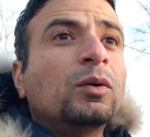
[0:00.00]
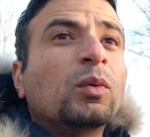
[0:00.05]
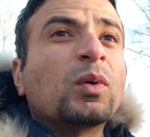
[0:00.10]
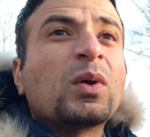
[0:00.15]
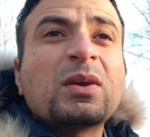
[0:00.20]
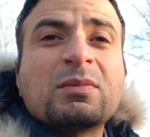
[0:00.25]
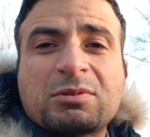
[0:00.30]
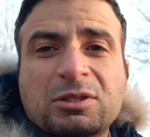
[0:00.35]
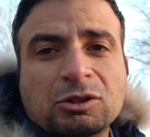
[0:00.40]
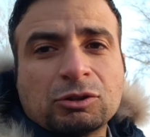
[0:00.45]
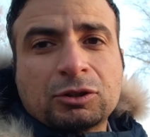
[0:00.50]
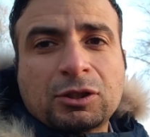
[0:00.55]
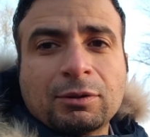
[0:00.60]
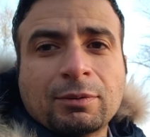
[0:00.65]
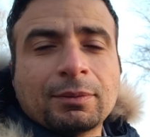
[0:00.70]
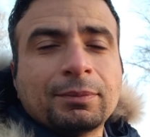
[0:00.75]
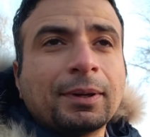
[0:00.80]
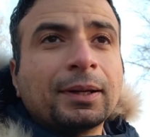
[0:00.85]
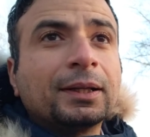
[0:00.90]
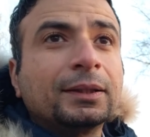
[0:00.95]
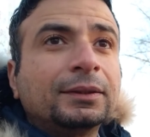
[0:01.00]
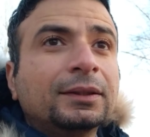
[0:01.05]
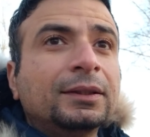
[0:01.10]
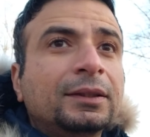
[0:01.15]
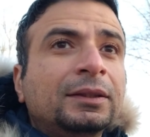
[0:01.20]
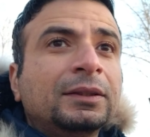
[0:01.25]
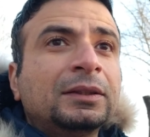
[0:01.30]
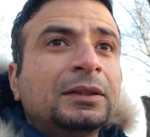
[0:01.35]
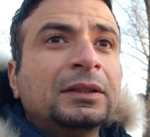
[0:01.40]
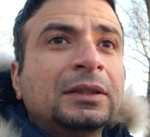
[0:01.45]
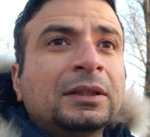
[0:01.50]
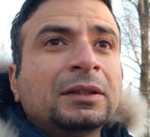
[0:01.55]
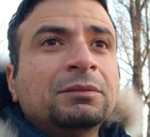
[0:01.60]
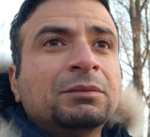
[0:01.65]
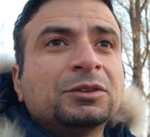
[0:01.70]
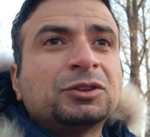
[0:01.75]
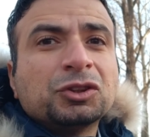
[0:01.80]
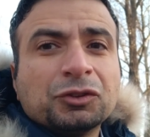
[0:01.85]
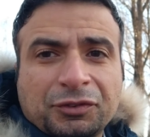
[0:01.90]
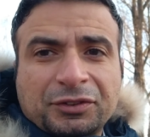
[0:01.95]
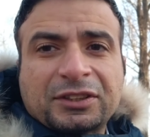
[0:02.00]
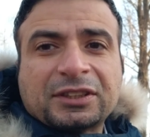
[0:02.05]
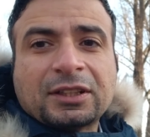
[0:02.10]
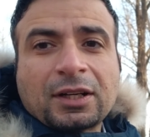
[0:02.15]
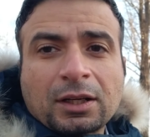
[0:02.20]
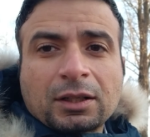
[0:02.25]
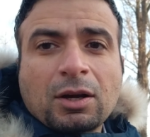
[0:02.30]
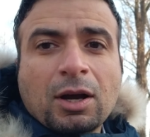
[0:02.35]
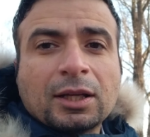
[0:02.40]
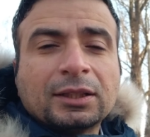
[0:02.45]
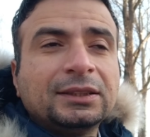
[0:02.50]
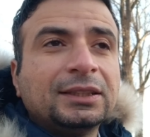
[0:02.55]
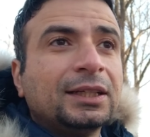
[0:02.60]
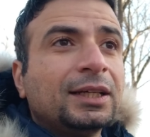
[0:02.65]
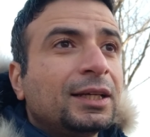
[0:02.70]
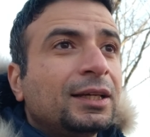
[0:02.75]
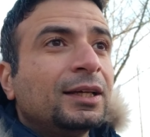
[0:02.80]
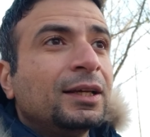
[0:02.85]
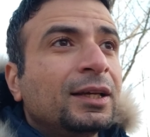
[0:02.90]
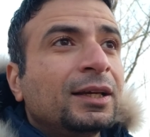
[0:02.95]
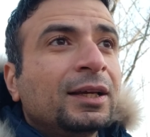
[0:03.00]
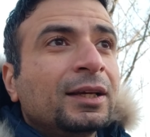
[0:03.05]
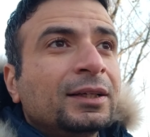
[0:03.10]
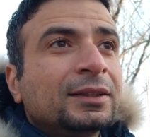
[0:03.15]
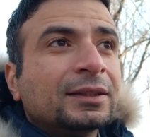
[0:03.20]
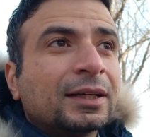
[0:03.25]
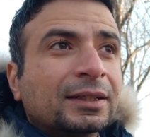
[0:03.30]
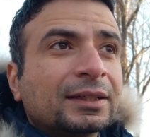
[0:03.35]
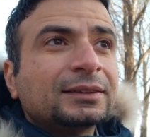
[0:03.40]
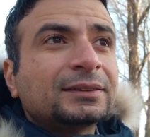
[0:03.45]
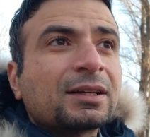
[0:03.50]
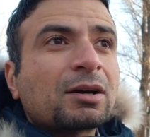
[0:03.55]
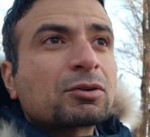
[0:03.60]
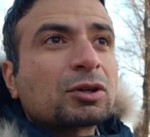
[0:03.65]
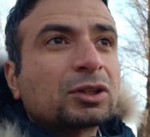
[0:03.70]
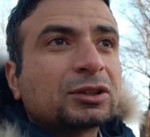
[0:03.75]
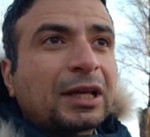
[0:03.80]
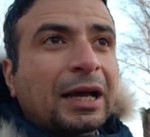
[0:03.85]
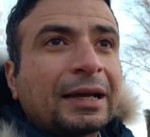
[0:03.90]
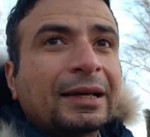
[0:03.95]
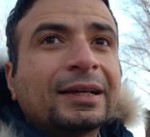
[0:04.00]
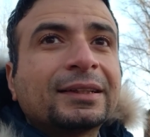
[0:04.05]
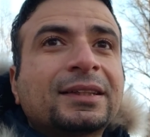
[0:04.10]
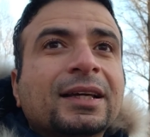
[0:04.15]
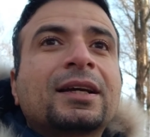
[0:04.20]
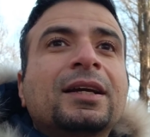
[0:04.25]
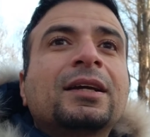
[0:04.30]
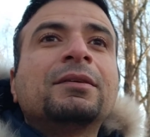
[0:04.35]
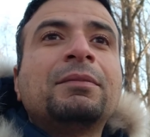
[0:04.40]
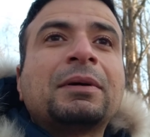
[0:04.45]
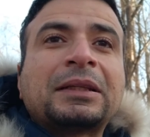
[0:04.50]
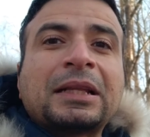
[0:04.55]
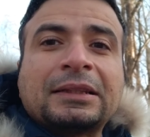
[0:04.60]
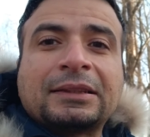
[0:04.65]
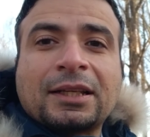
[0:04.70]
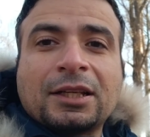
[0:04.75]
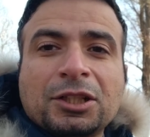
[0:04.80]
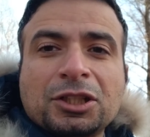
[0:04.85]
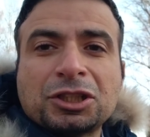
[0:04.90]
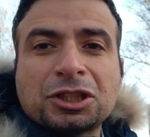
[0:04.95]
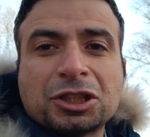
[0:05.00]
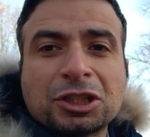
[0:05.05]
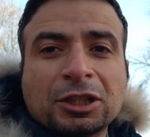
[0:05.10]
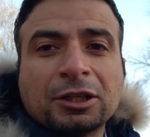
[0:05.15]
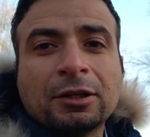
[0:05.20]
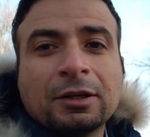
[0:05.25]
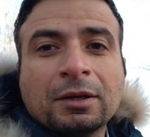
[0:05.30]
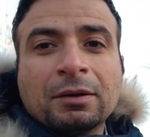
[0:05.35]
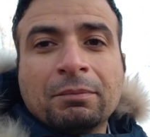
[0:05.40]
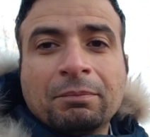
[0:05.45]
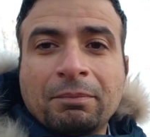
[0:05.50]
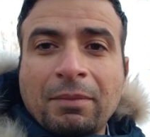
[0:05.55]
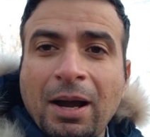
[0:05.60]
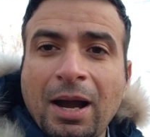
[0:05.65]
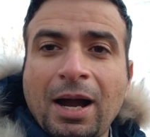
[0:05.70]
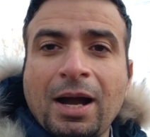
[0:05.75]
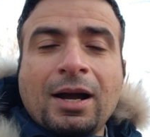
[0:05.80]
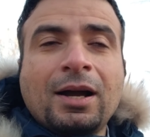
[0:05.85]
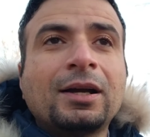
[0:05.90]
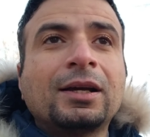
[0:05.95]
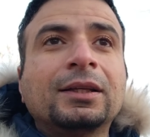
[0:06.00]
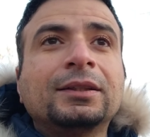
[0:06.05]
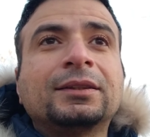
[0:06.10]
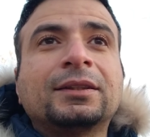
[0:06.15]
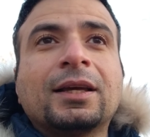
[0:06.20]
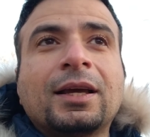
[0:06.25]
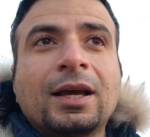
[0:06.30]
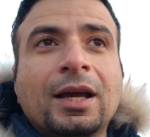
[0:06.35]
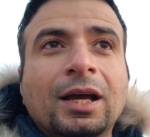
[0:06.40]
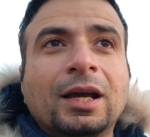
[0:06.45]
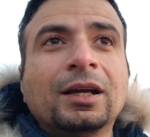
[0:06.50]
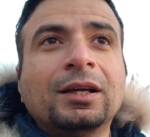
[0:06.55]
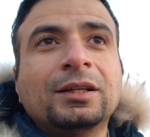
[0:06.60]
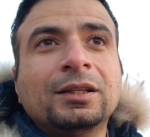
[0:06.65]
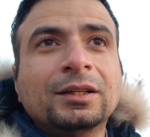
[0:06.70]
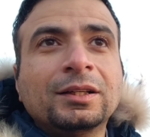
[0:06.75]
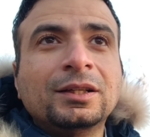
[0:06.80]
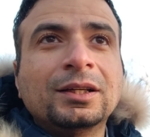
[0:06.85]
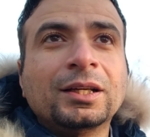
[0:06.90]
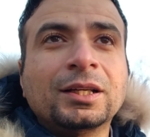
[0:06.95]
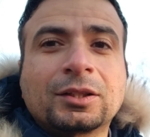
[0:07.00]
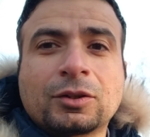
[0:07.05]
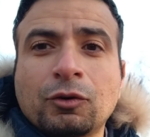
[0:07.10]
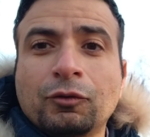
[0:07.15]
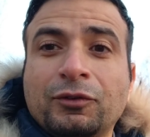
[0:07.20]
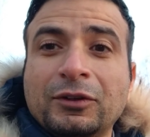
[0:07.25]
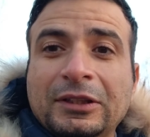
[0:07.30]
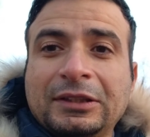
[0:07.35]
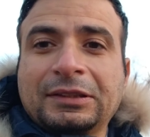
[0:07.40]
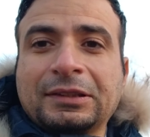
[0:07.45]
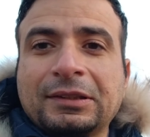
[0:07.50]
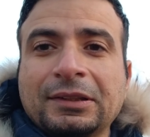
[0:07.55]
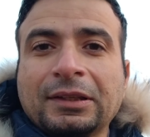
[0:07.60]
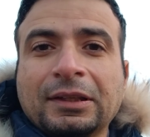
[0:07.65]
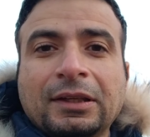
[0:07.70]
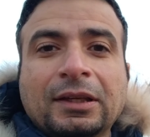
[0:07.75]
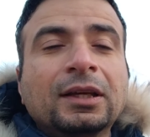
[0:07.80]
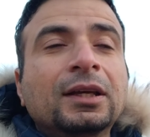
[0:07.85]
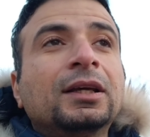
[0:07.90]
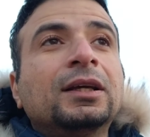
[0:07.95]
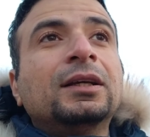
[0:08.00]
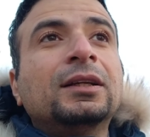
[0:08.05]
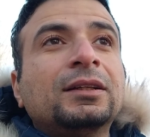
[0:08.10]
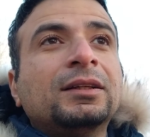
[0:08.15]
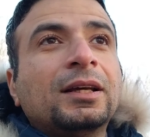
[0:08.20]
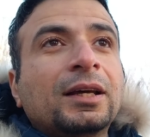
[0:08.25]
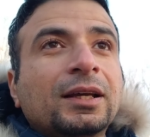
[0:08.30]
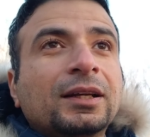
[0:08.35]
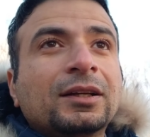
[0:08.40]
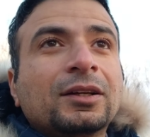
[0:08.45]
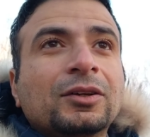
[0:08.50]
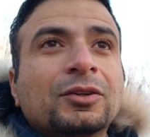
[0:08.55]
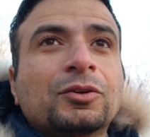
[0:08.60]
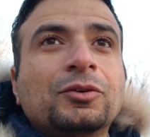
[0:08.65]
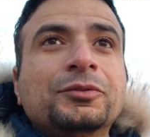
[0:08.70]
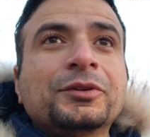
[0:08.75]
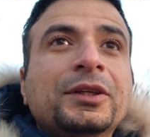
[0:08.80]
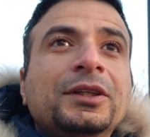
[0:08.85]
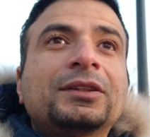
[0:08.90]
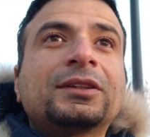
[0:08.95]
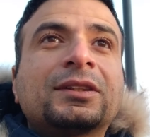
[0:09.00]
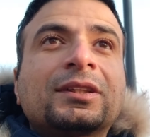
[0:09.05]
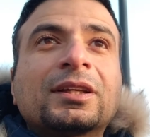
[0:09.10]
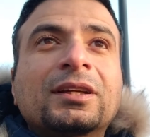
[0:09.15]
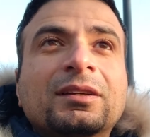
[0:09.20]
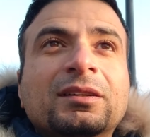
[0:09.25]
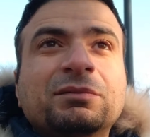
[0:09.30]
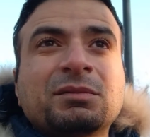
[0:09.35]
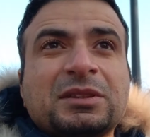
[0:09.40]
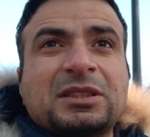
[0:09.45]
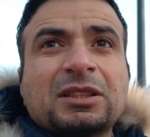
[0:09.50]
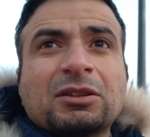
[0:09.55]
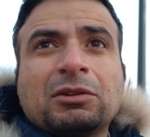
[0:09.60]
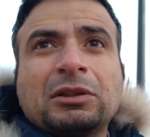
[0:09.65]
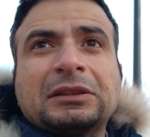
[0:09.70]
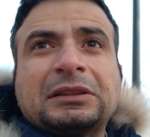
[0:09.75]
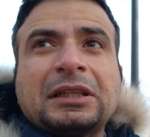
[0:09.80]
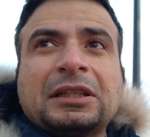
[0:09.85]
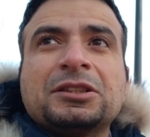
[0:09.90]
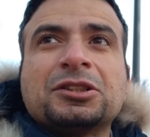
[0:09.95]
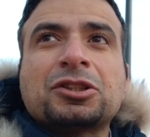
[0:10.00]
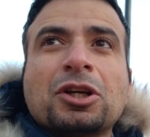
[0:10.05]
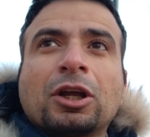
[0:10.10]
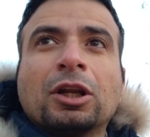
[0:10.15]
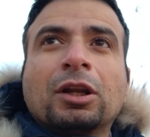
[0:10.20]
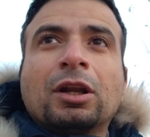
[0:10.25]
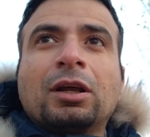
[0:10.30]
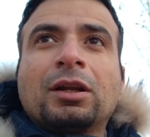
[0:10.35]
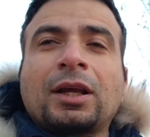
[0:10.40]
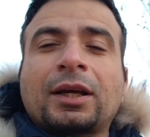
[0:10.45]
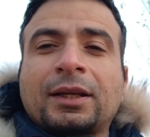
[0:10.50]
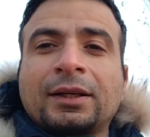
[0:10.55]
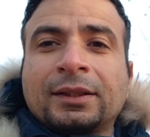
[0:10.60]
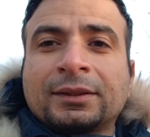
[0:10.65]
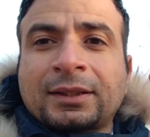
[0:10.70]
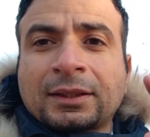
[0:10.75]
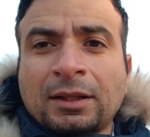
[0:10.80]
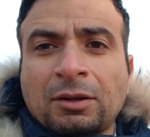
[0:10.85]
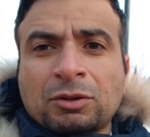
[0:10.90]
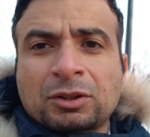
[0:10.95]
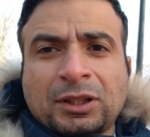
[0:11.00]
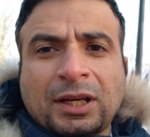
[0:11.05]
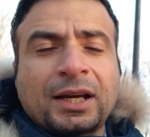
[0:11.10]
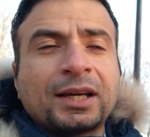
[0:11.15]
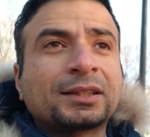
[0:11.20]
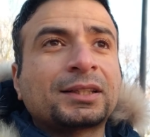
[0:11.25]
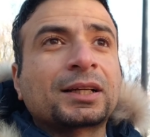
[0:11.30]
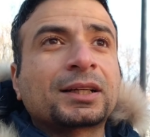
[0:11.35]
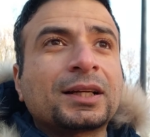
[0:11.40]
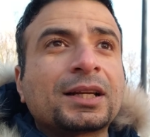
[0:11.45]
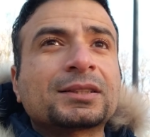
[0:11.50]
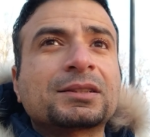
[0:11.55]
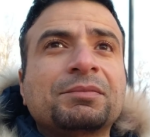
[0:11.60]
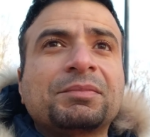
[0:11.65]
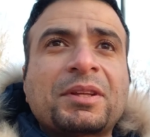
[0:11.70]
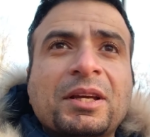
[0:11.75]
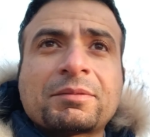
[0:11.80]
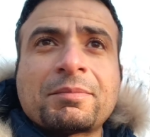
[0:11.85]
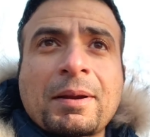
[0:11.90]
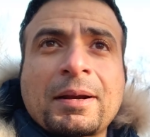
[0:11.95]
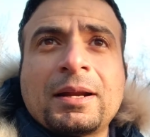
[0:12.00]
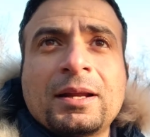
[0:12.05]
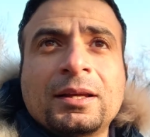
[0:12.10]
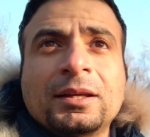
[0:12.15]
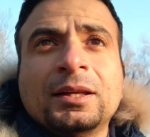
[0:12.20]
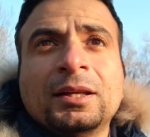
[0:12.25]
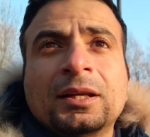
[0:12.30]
ويمشي ويسيب البلد بنشوف السيناريوهات دي يا ريت دورة حياتك ما تنتهيش مع انتهاء الكوفيد لأن الكوفيد بيصير وينتهي إن شاء الله لكن أنت دورة حياتك لازم تكمل